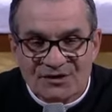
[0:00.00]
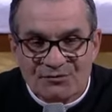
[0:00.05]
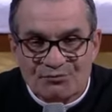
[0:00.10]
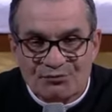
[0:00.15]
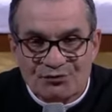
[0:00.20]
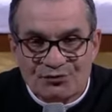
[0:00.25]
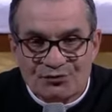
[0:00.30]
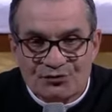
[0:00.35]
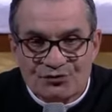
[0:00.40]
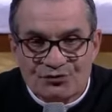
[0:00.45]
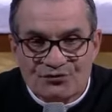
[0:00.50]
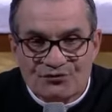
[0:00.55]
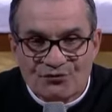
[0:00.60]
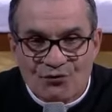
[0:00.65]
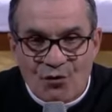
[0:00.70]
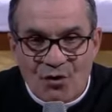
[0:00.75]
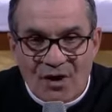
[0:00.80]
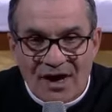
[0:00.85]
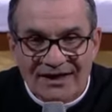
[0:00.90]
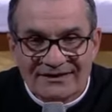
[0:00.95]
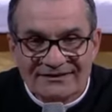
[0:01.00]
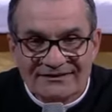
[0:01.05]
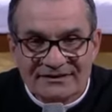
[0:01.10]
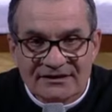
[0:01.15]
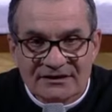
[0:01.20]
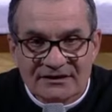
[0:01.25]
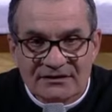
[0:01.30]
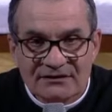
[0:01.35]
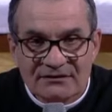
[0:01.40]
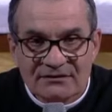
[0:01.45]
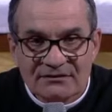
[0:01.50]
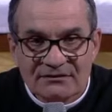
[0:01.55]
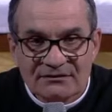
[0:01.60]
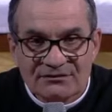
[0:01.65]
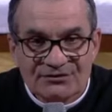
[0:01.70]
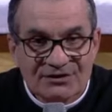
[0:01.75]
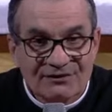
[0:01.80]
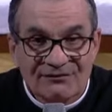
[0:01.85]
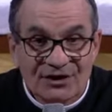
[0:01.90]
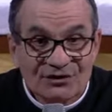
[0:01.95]
plus vos ratés.
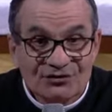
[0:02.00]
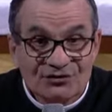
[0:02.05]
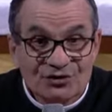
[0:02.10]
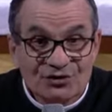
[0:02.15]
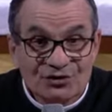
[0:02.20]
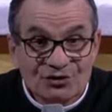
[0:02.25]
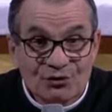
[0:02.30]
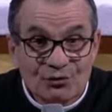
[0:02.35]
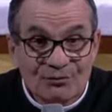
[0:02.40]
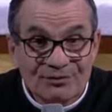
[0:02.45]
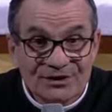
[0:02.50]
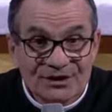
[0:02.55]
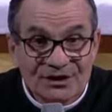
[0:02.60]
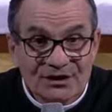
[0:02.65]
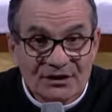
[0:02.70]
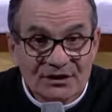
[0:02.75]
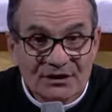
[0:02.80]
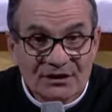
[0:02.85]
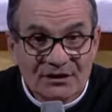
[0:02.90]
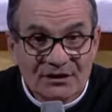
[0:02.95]
Ça va, c'est compliqué